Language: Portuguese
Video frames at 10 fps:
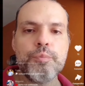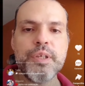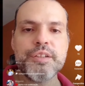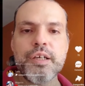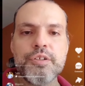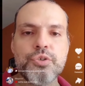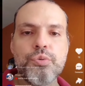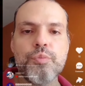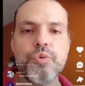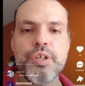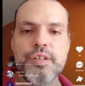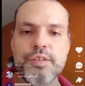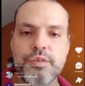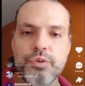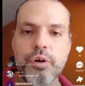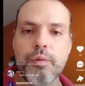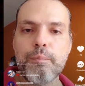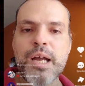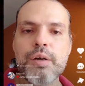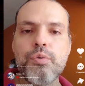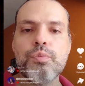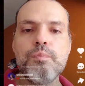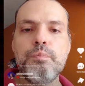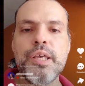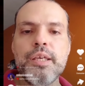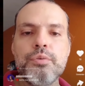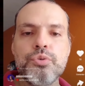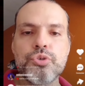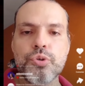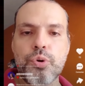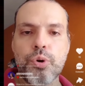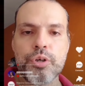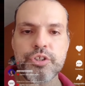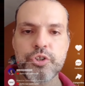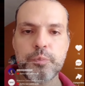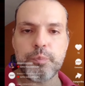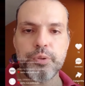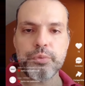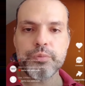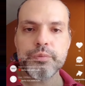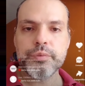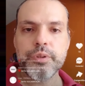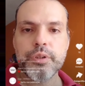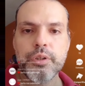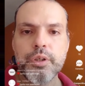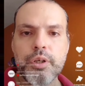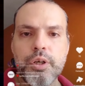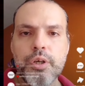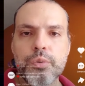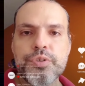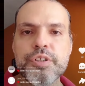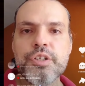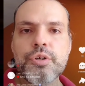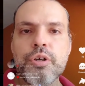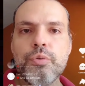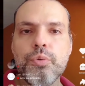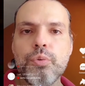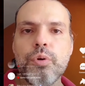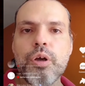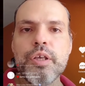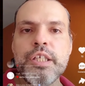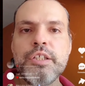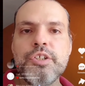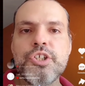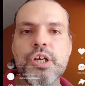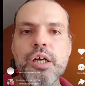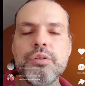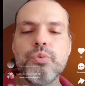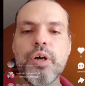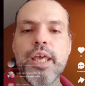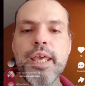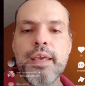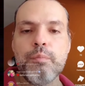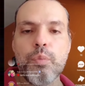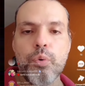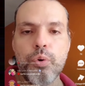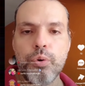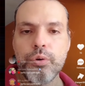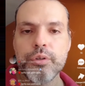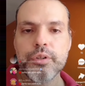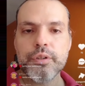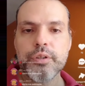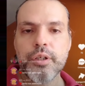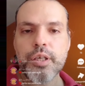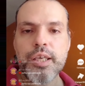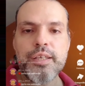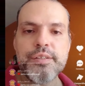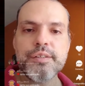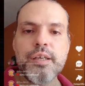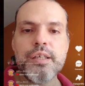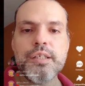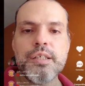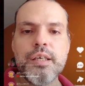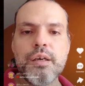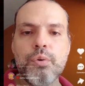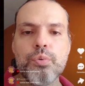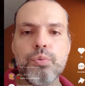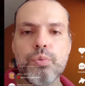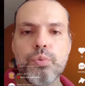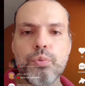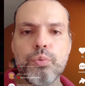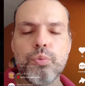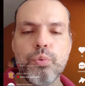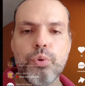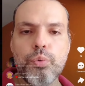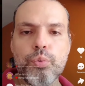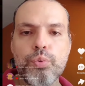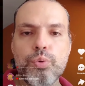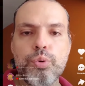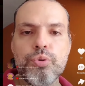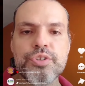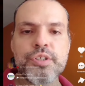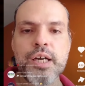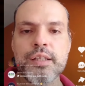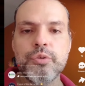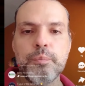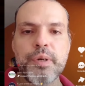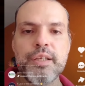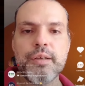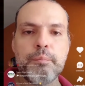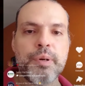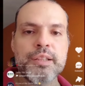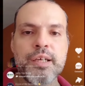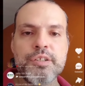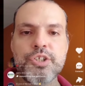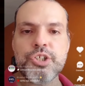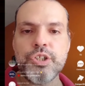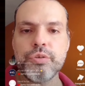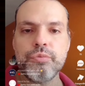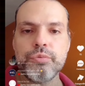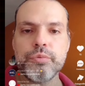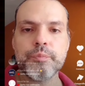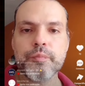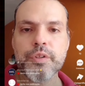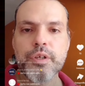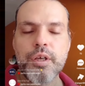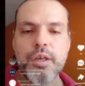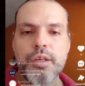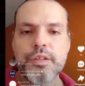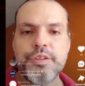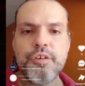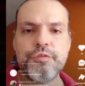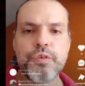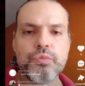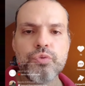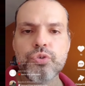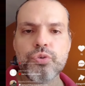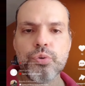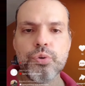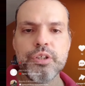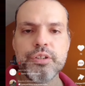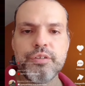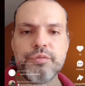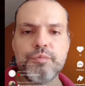comentários como esses, ó, macumbeiros gospel. Ou seja, olha o indiano emo. Esse aí é o, o cruzado paladino, defensor,